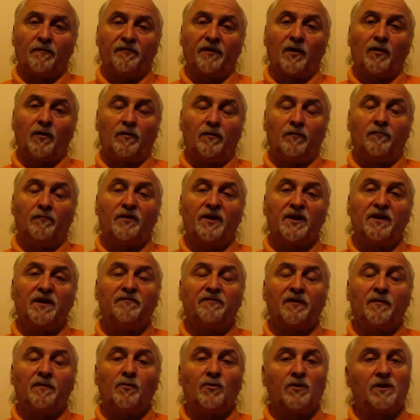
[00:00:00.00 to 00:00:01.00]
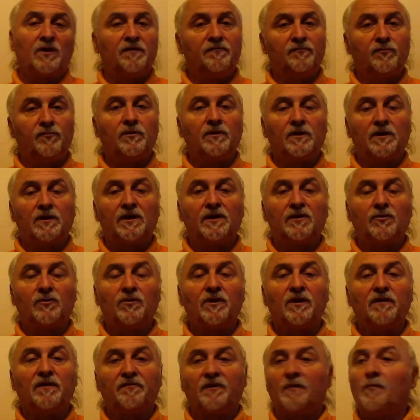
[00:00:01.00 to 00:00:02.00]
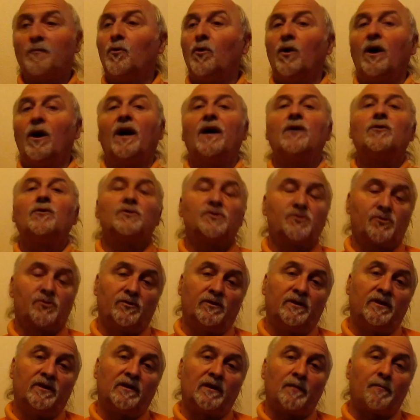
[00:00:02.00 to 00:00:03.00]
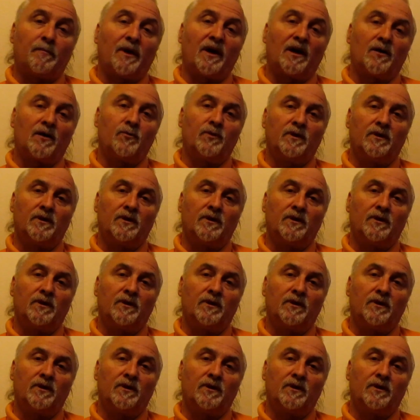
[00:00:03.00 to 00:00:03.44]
On voyait vraiment qu'il tenait vraiment à rendre ce qui n'était pas à lui.